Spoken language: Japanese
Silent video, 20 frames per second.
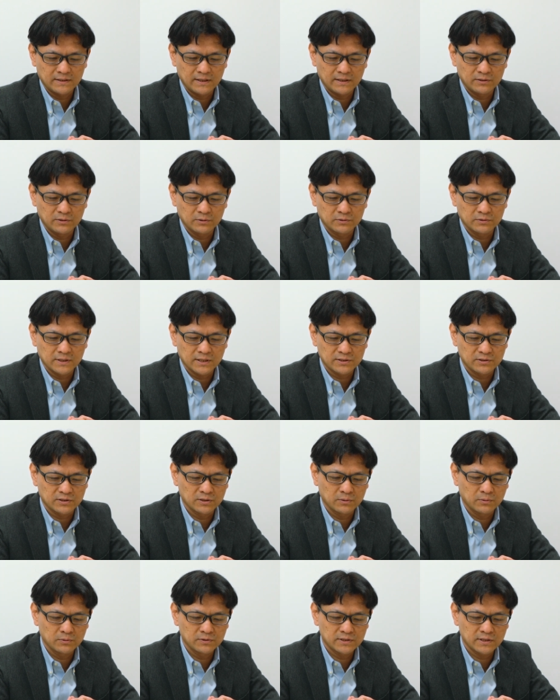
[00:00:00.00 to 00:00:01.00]
電力ガス基
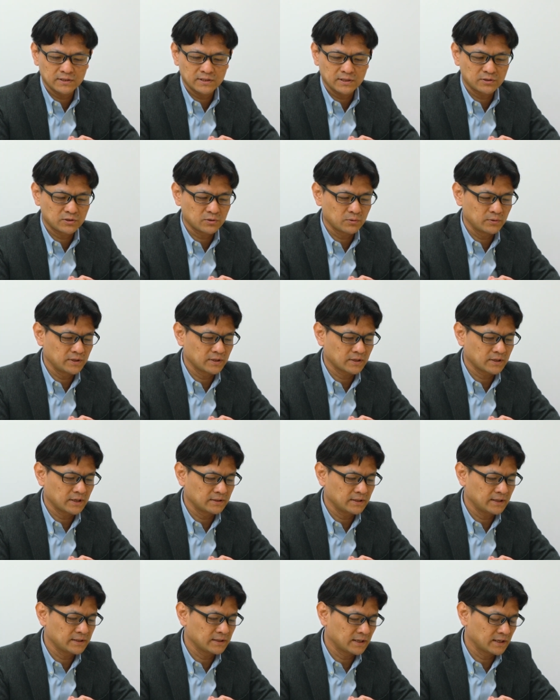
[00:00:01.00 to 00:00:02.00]
本政策小委員会
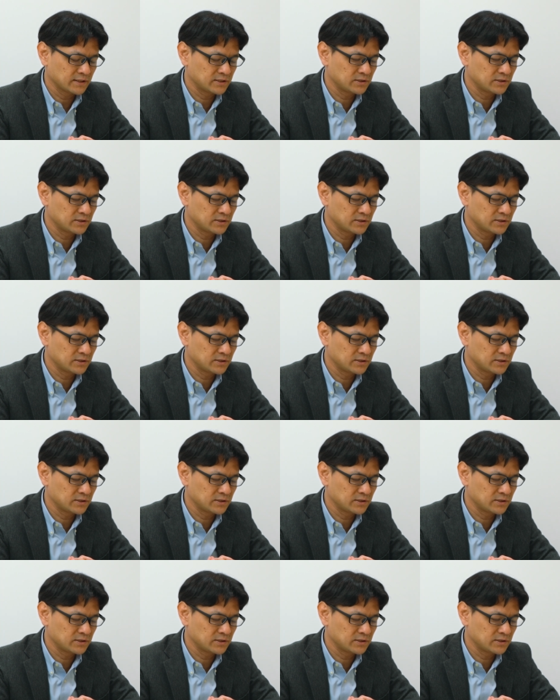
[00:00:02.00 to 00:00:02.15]
だいは